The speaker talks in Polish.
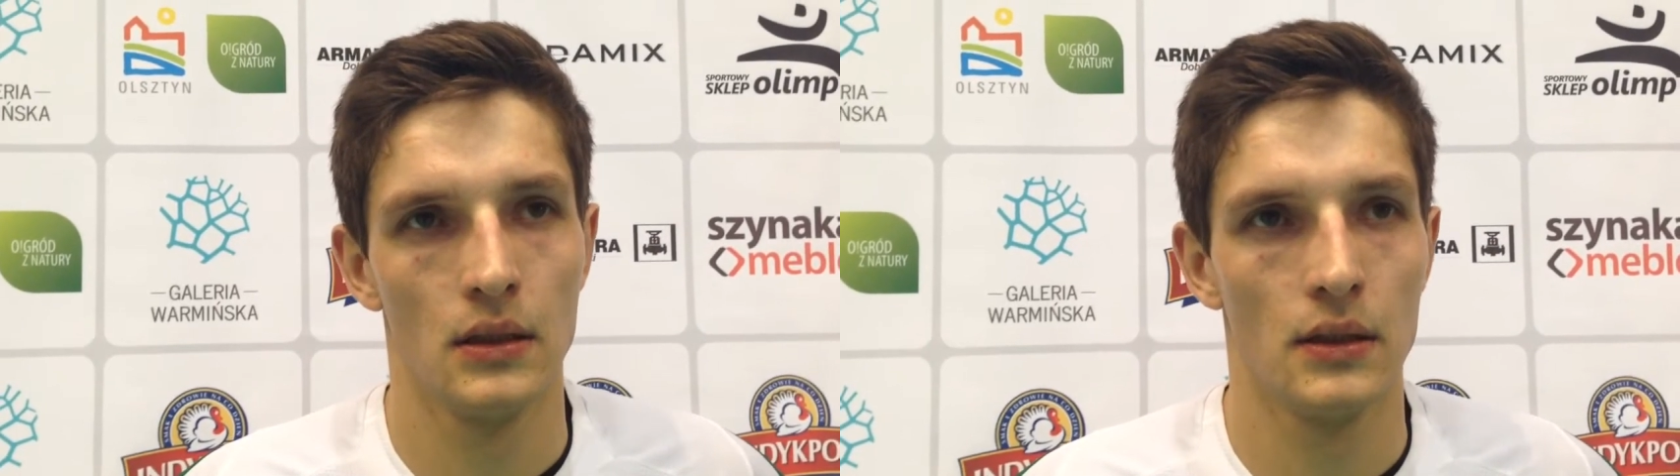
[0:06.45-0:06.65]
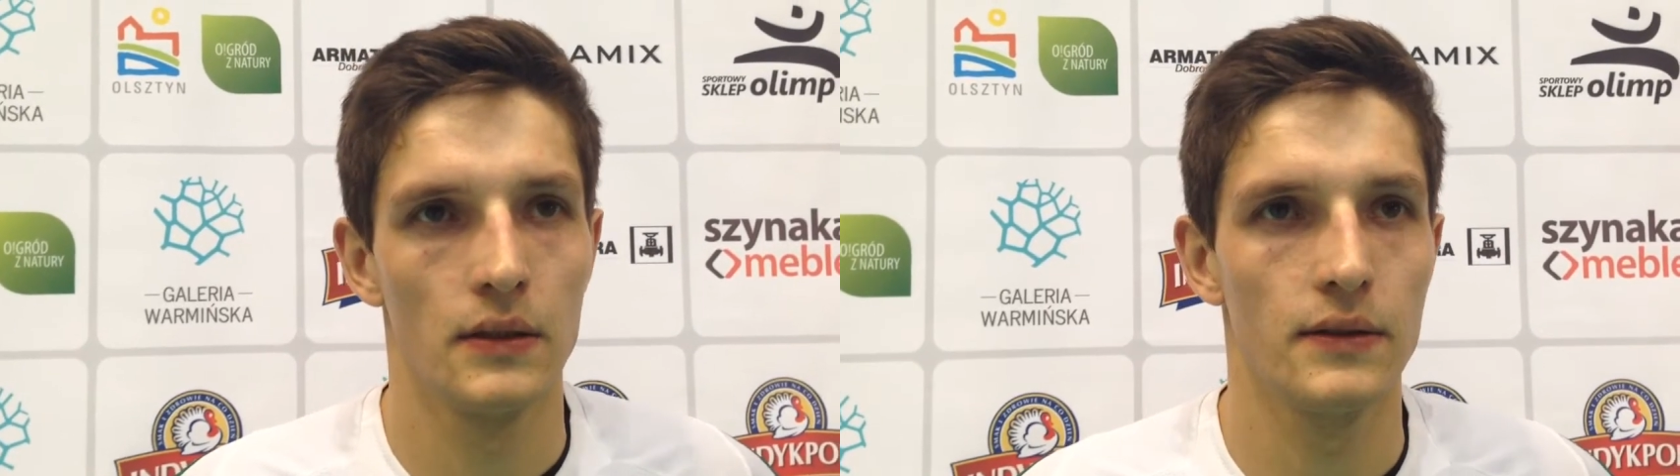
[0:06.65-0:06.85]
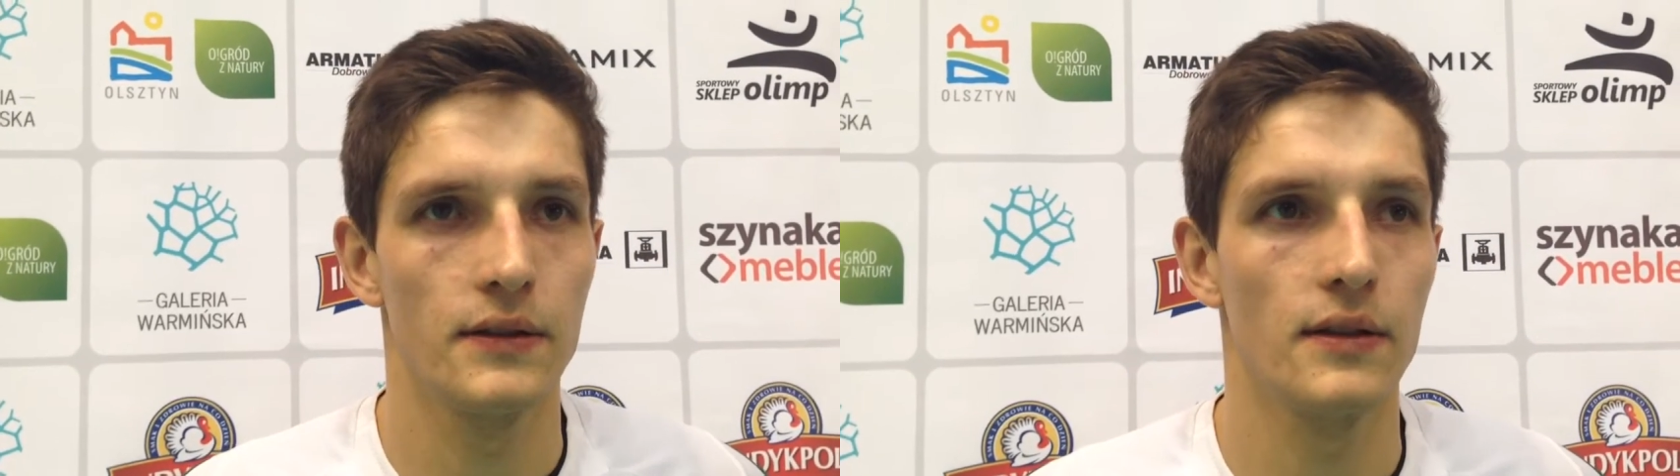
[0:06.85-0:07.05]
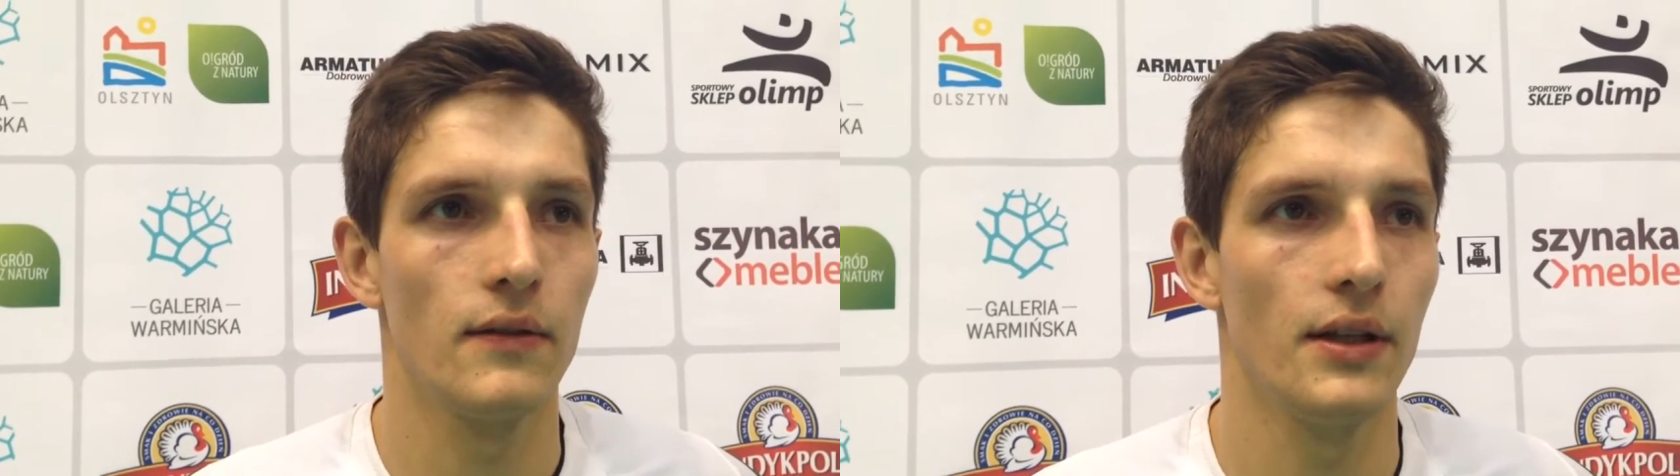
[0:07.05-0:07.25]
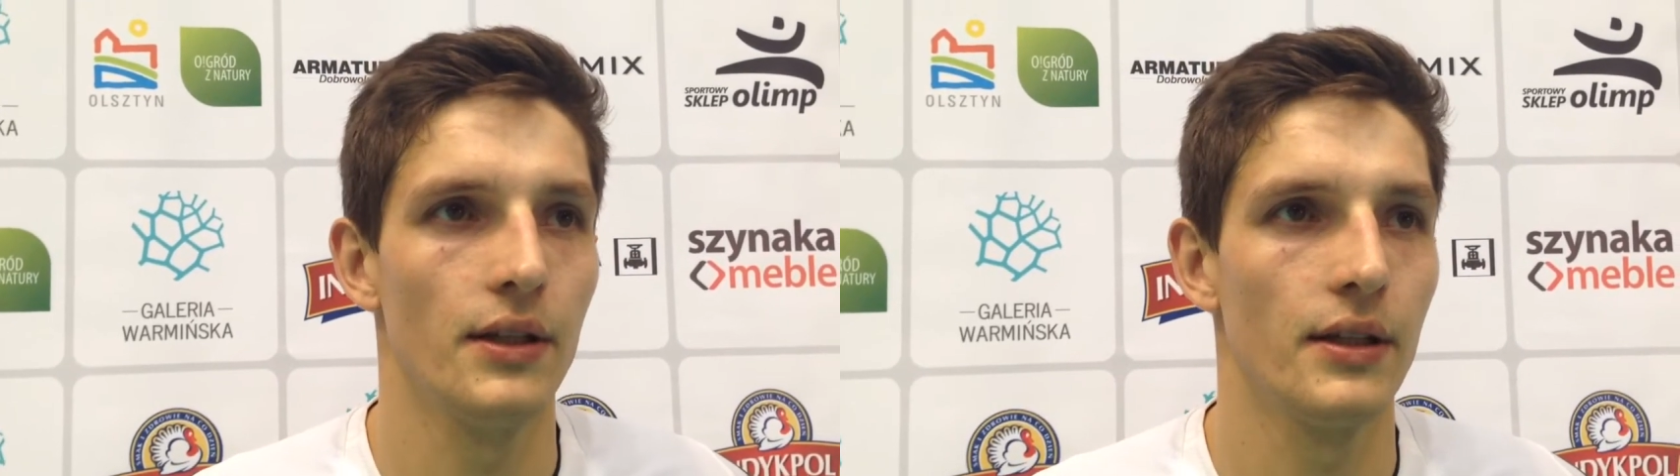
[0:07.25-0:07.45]
No
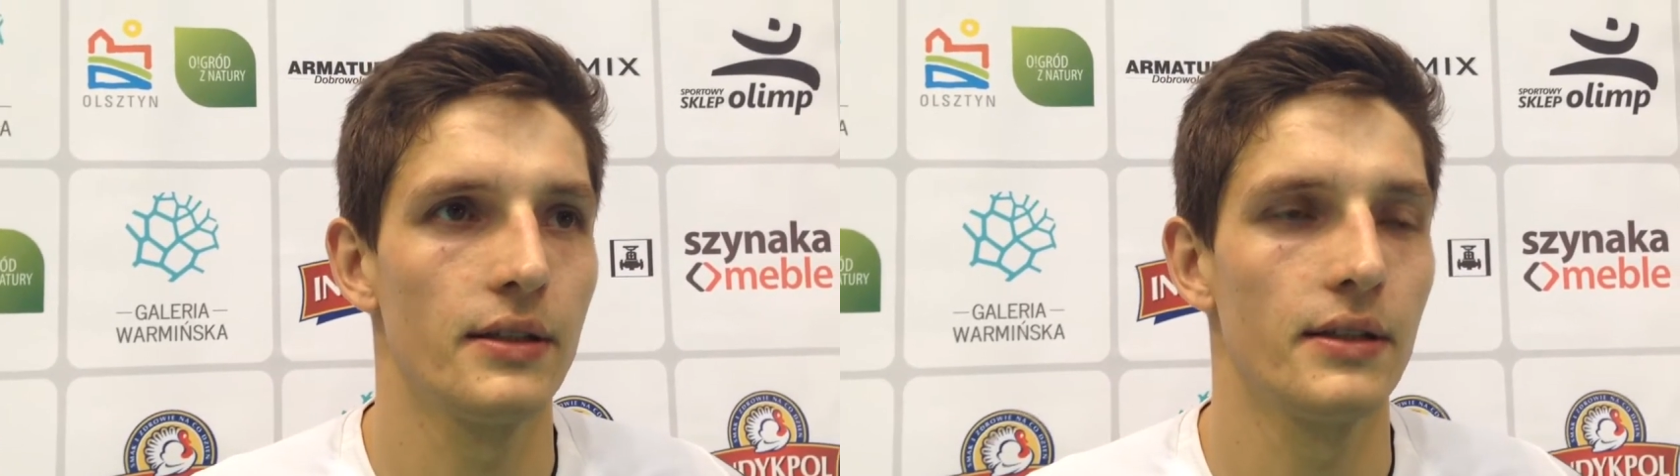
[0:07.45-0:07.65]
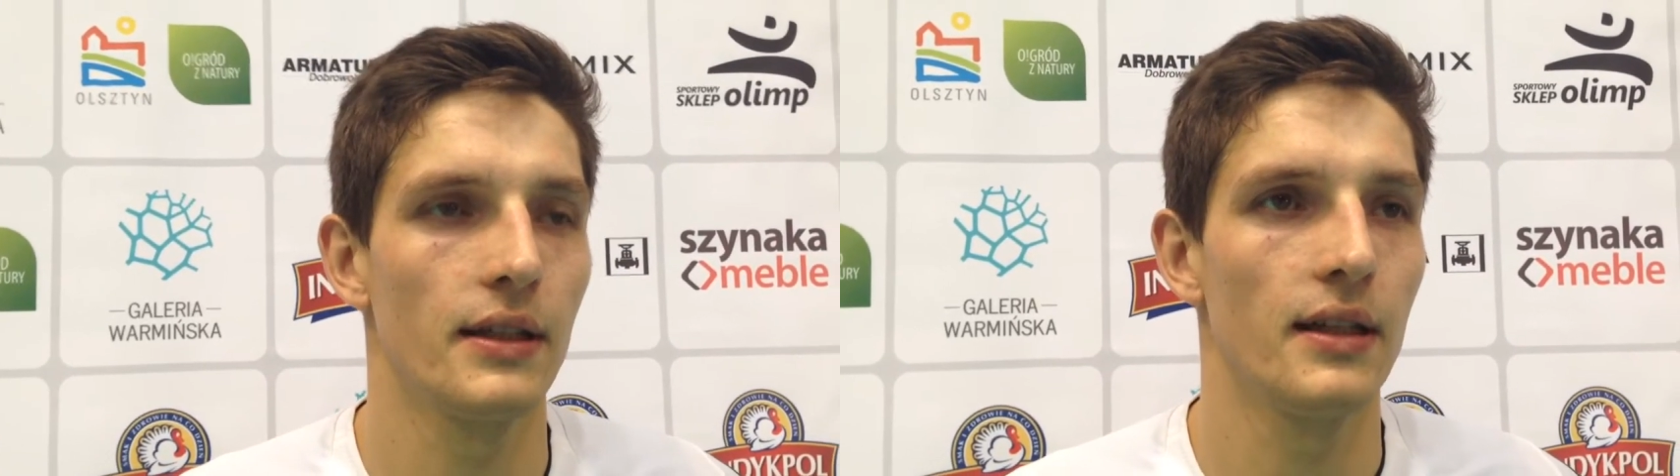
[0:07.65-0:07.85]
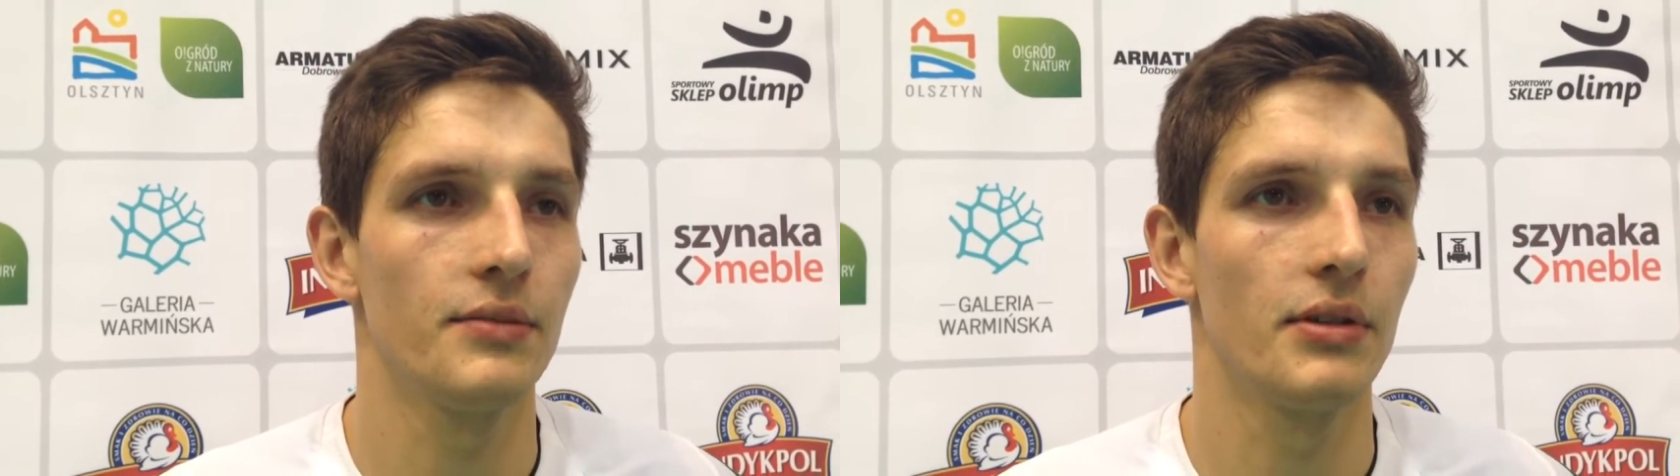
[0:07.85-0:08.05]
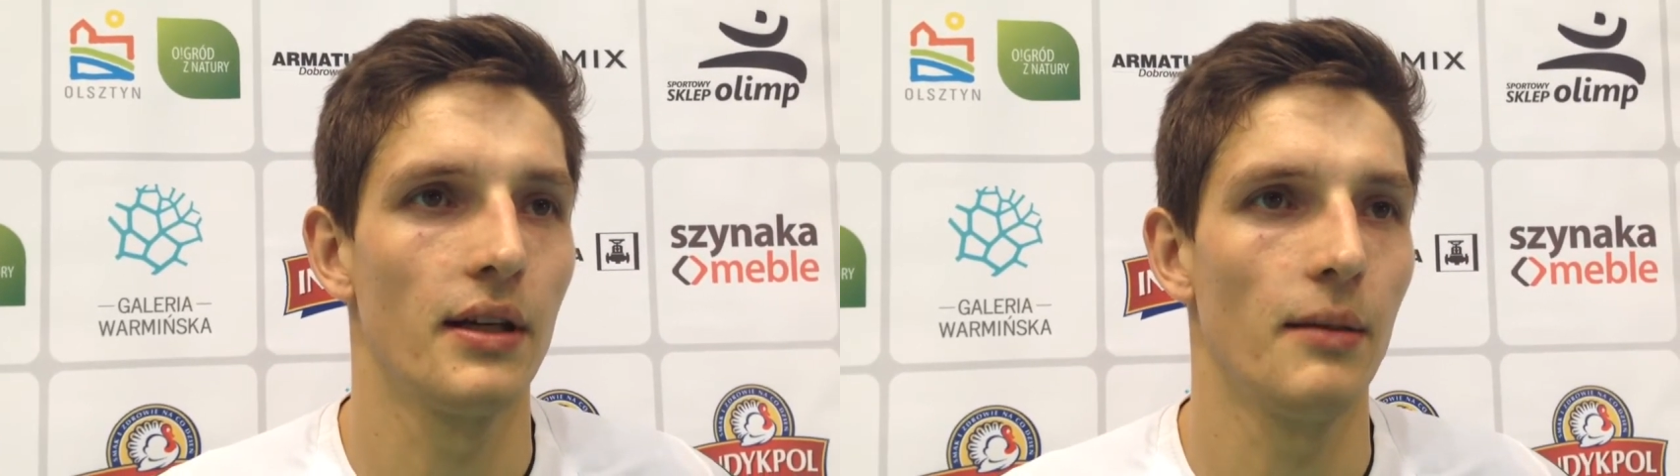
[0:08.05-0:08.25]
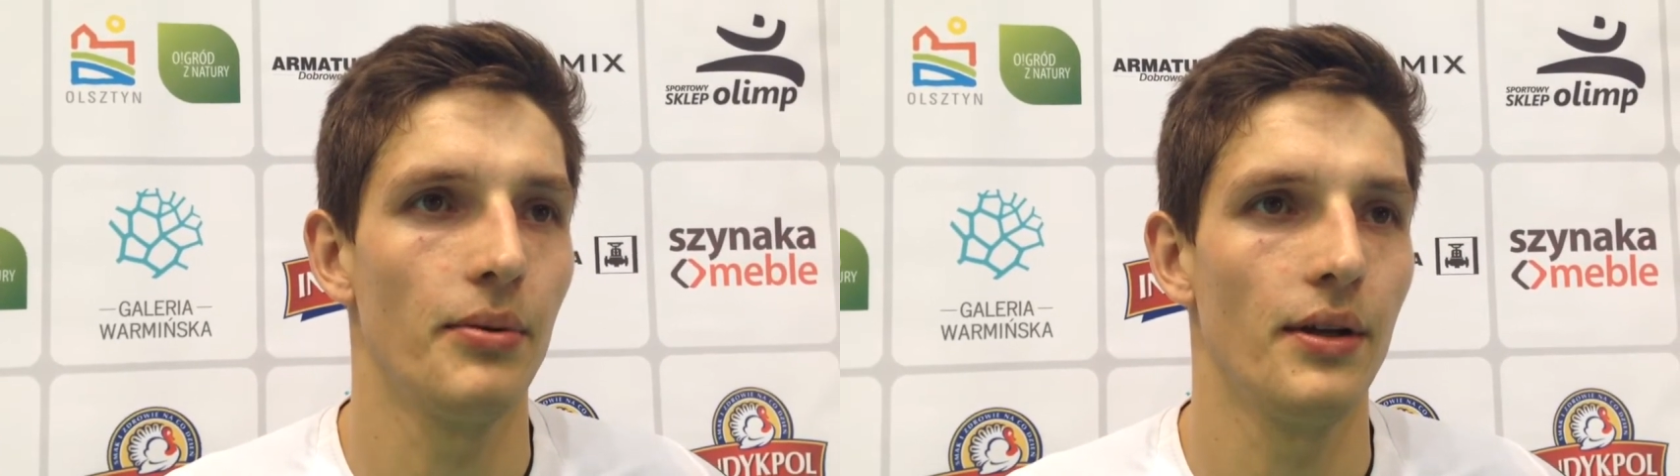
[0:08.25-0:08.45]
zdecydowanie, nie, nie zagraliśmy
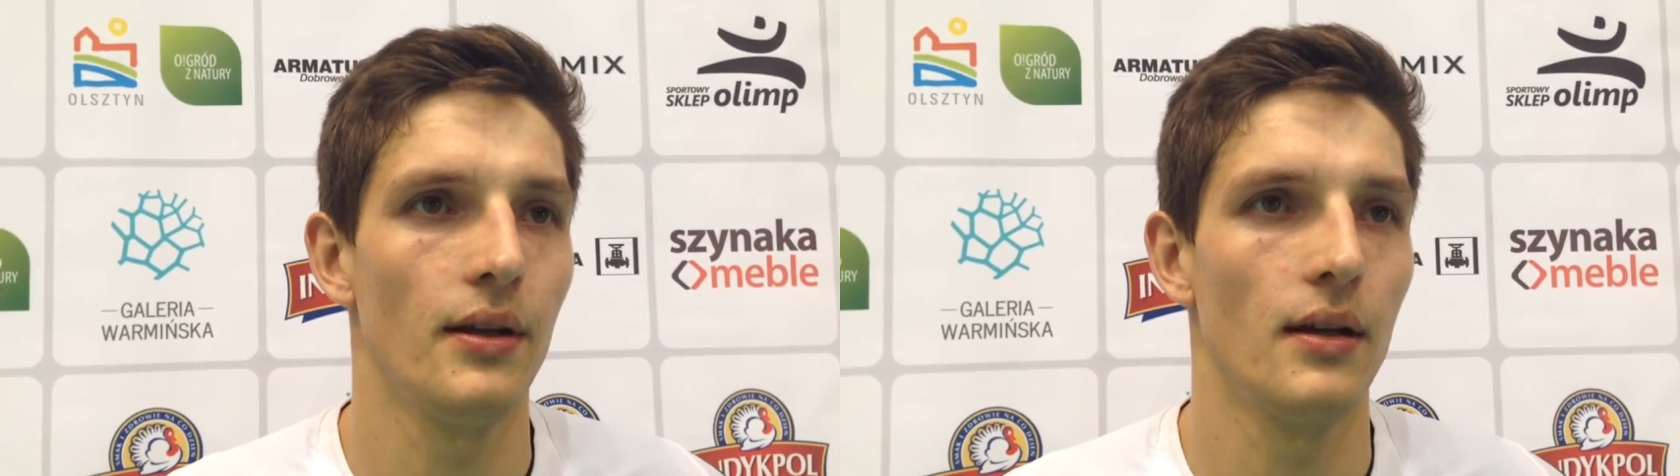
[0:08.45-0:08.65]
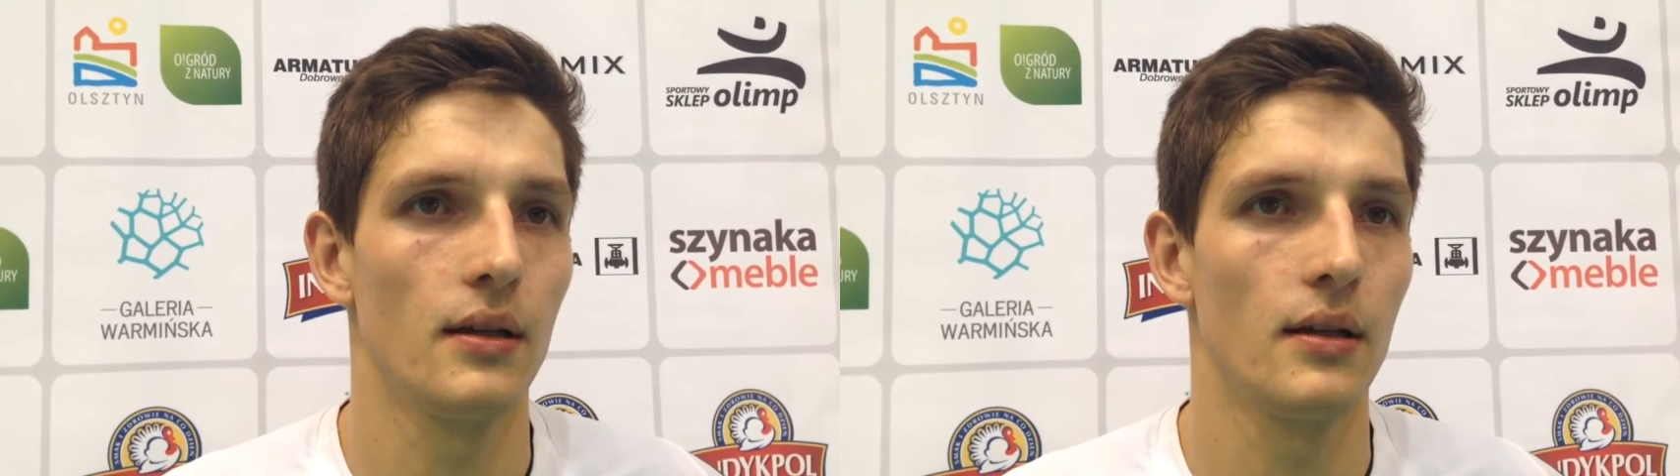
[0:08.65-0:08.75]
najlepiej.